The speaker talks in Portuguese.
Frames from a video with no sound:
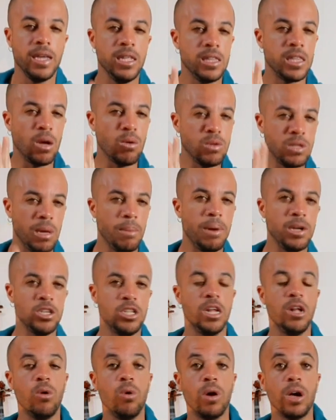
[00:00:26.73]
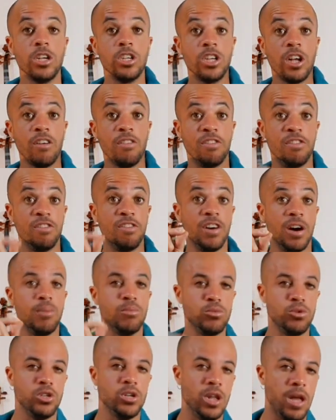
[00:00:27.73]
Então, sem mais delongas, já
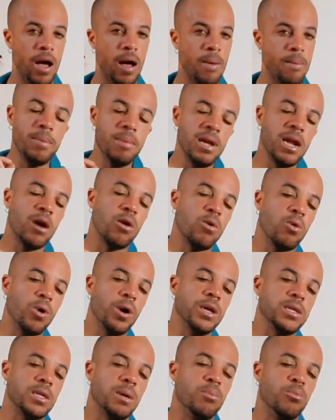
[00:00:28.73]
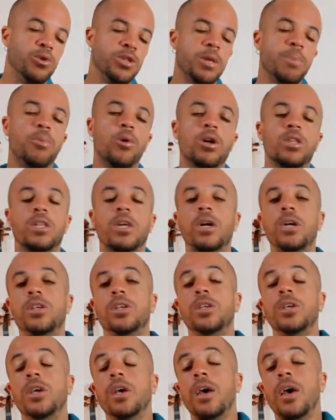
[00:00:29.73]
vamos lá. Primeira coisa muito
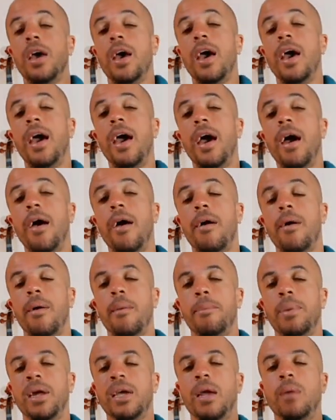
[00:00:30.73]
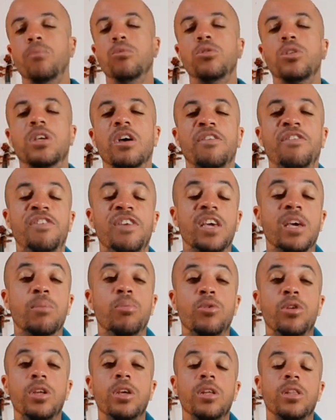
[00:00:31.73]
importante é para que a música fique
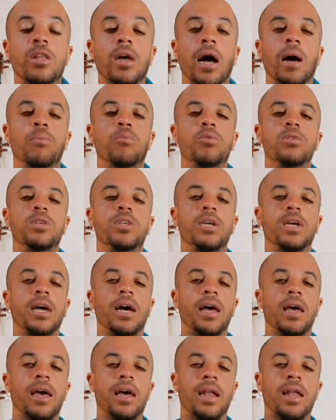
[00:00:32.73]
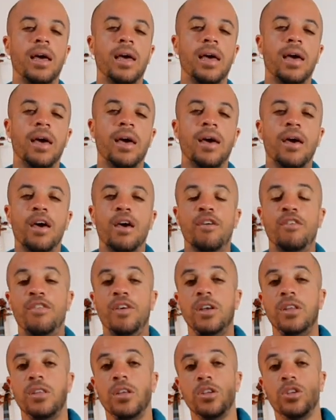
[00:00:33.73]
bonita, a música ela é
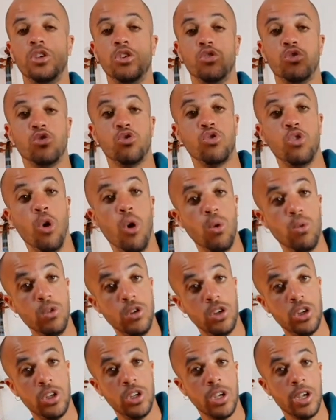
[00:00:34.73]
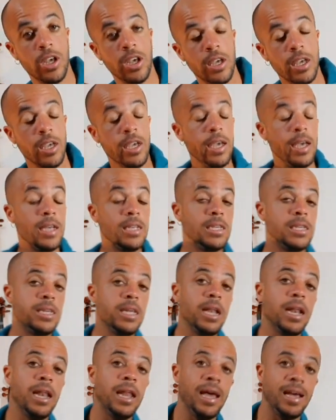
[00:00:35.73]
feita de sons e
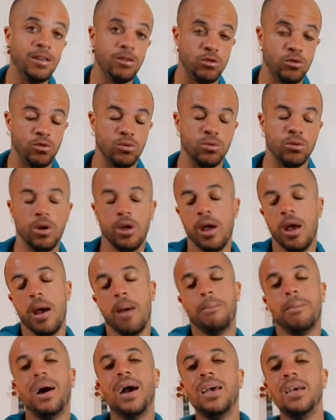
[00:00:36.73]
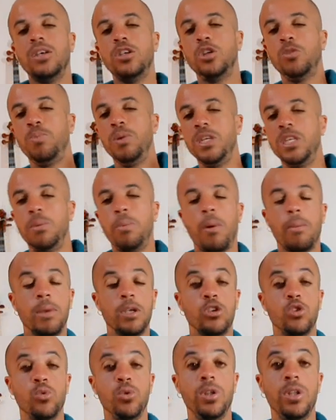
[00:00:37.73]
silêncio. Mas
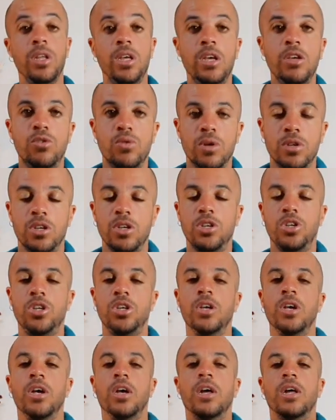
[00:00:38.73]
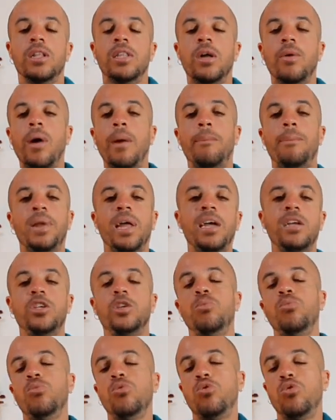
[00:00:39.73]
principalmente no início a gente não
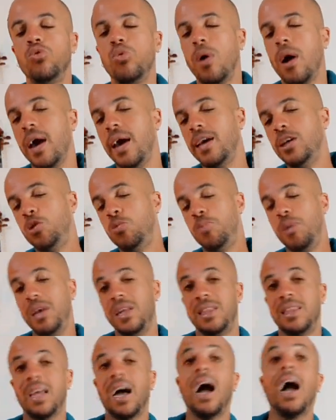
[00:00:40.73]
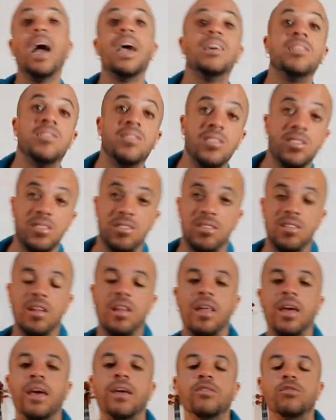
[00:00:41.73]
aprende muito a respeitar esses
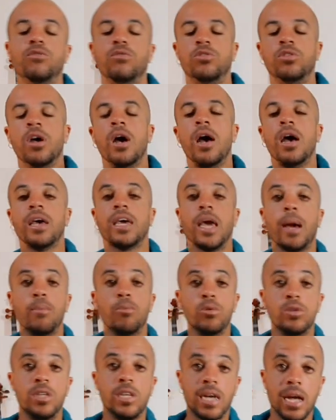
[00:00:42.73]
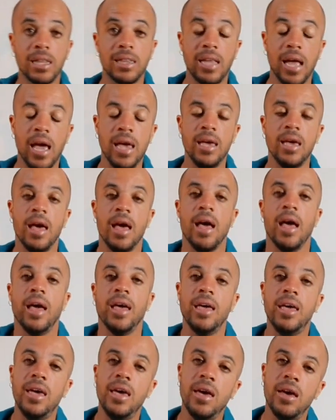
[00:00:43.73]
silêncios que a música tem.
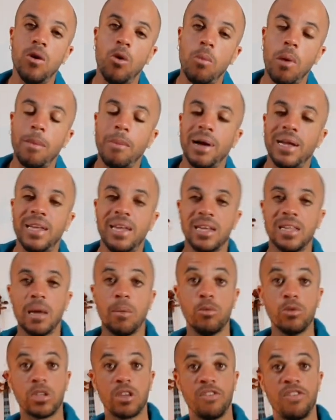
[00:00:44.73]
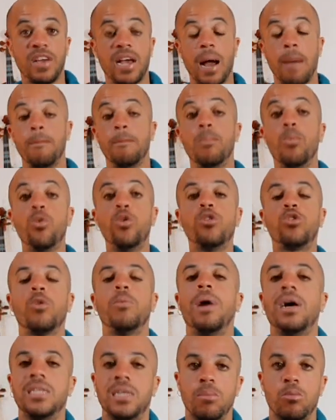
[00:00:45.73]
E uma maneira da música ficar muito
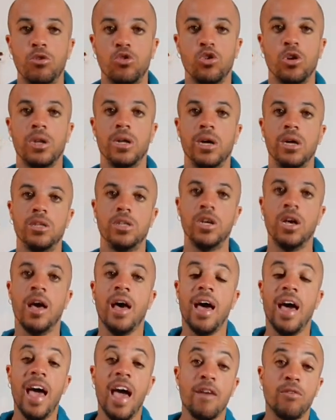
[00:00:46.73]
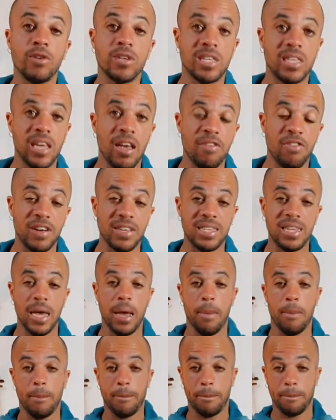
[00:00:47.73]
mais emocionante é você
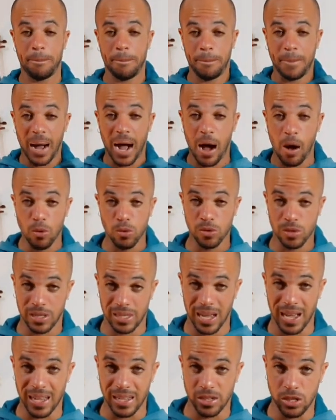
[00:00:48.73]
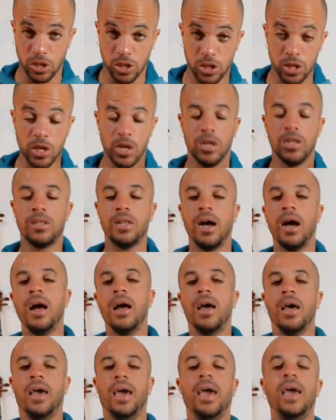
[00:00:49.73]
fazer pausas,
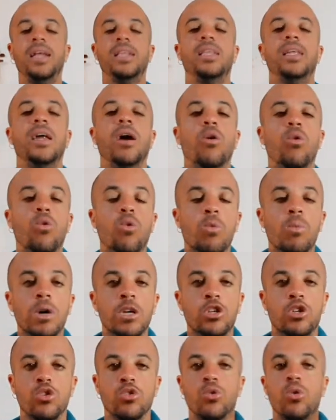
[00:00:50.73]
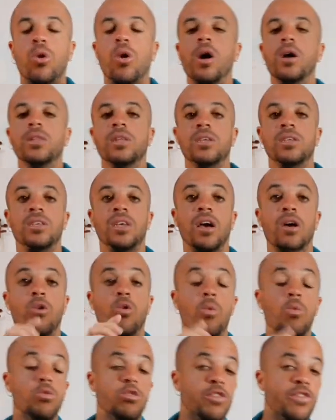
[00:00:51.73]
tá? Entre algumas notas, em
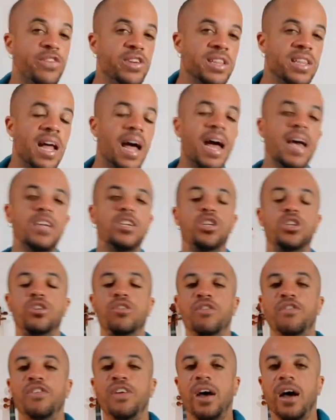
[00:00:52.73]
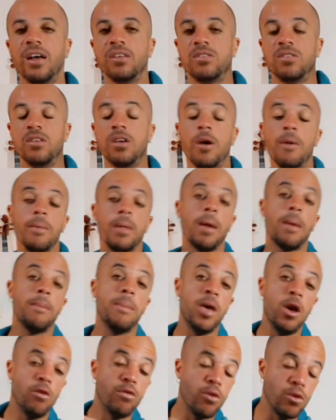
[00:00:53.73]
alguns finais de frase,
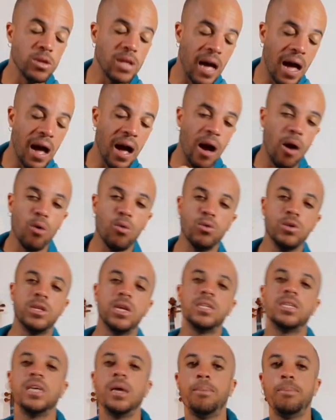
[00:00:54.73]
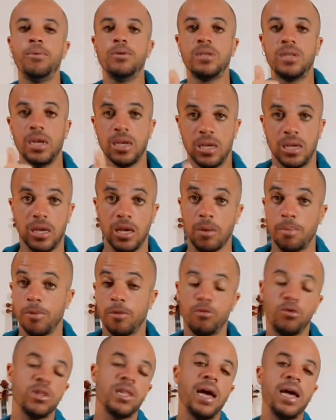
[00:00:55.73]
eu vou dar alguns exemplos aqui.
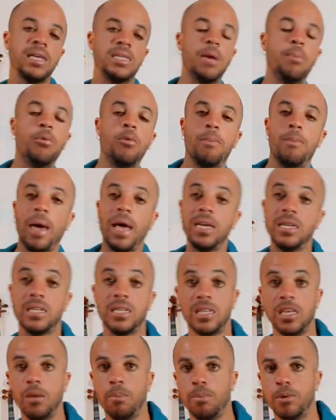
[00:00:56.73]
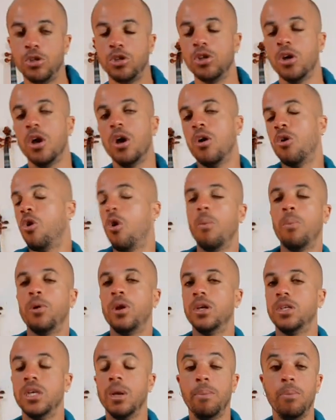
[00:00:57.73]
Vou dar exemplo bem simples, como
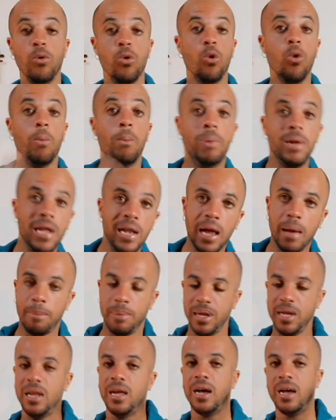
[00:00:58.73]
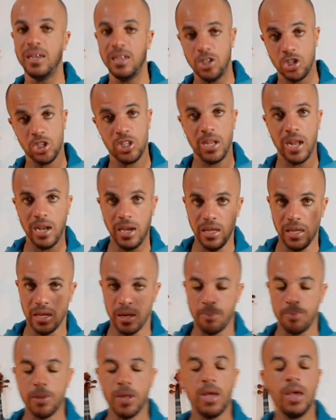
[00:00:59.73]
por exemplo o brilha brilha estrelinha.